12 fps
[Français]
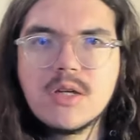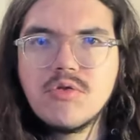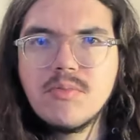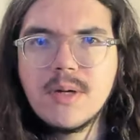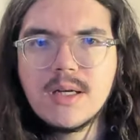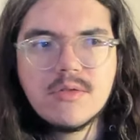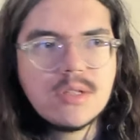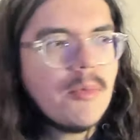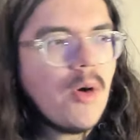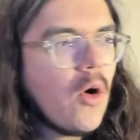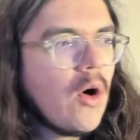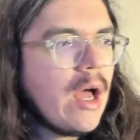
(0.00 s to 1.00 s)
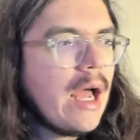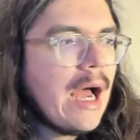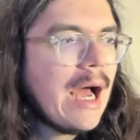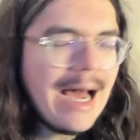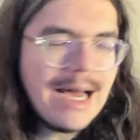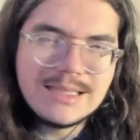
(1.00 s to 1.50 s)
récupéré notamment
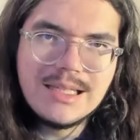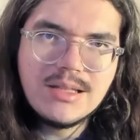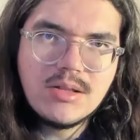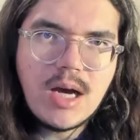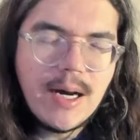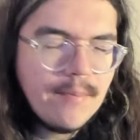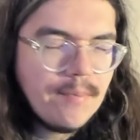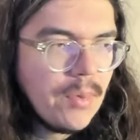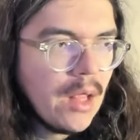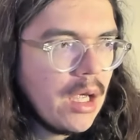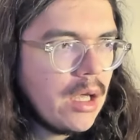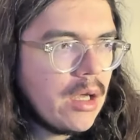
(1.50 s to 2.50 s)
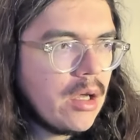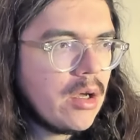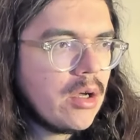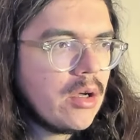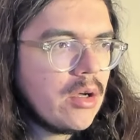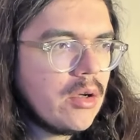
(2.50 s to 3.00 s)
Arietta.
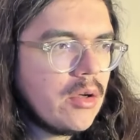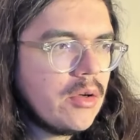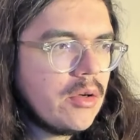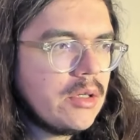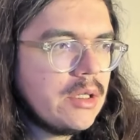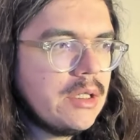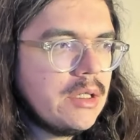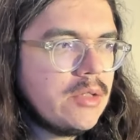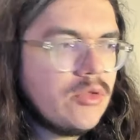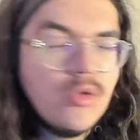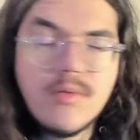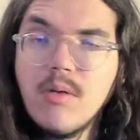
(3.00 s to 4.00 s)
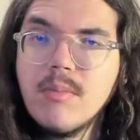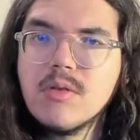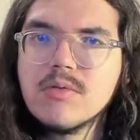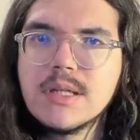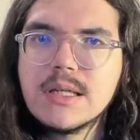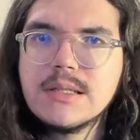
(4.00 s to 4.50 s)
Euh, et devant, bah,
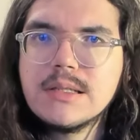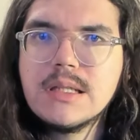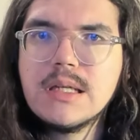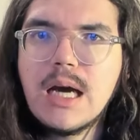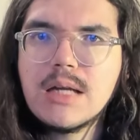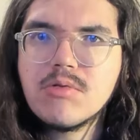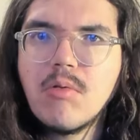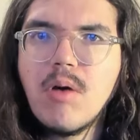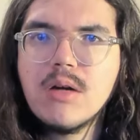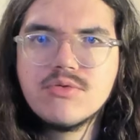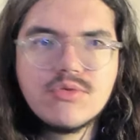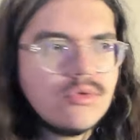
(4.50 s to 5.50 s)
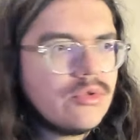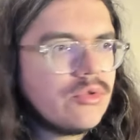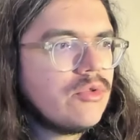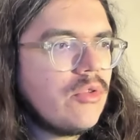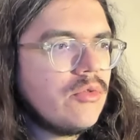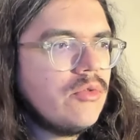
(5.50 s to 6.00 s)
on est resté à 3 jusque
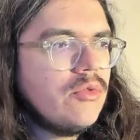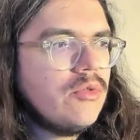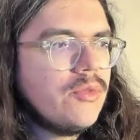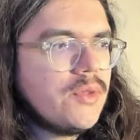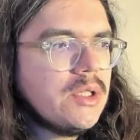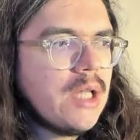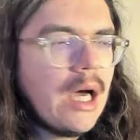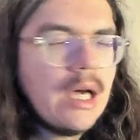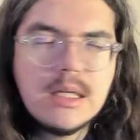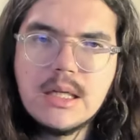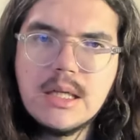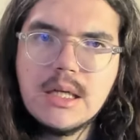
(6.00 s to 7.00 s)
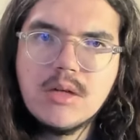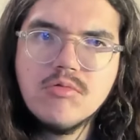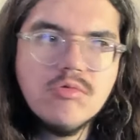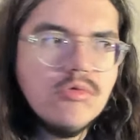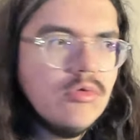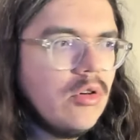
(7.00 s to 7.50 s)
dans le, final
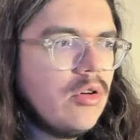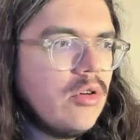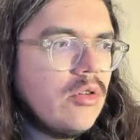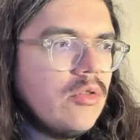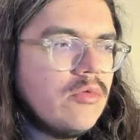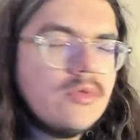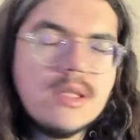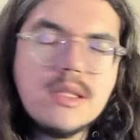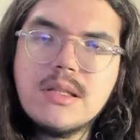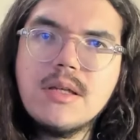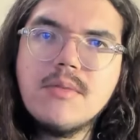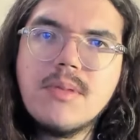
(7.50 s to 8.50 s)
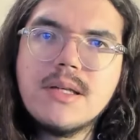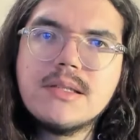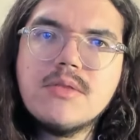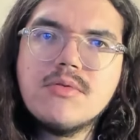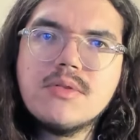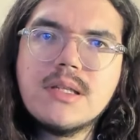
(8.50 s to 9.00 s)
où euh, on était
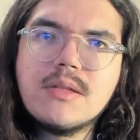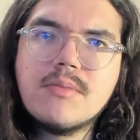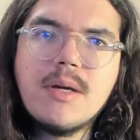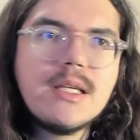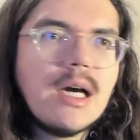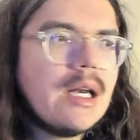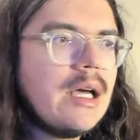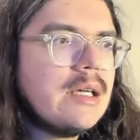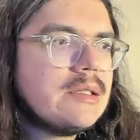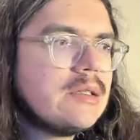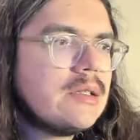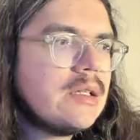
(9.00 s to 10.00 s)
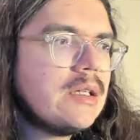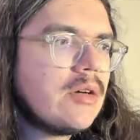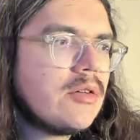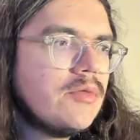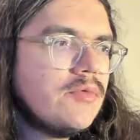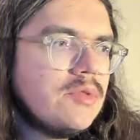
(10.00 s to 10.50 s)
placé de cette manière-là, c'est-à-dire
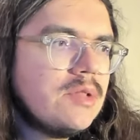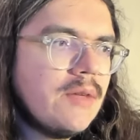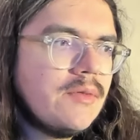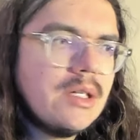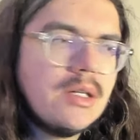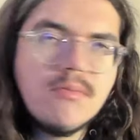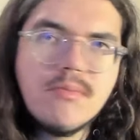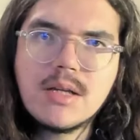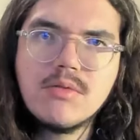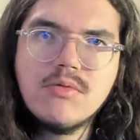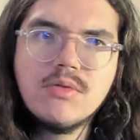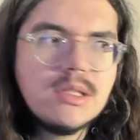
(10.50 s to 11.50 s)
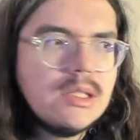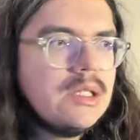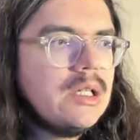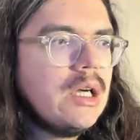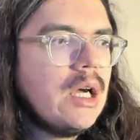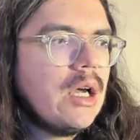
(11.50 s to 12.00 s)
que vous aviez
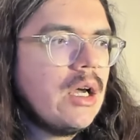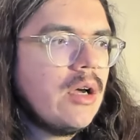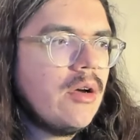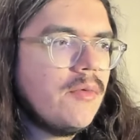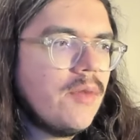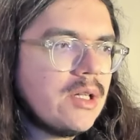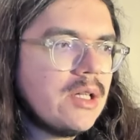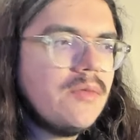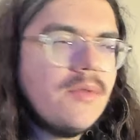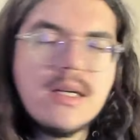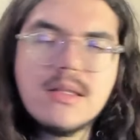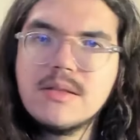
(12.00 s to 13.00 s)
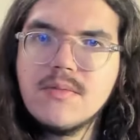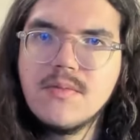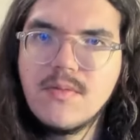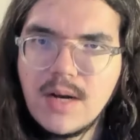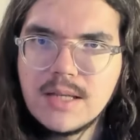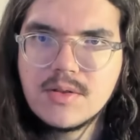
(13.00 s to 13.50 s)
McNulty, euh, Van Edvelt,
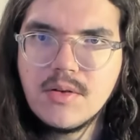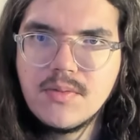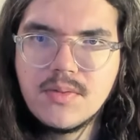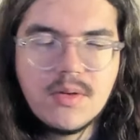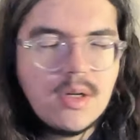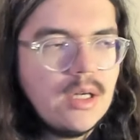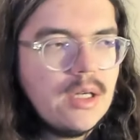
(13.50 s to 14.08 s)
Vlasov.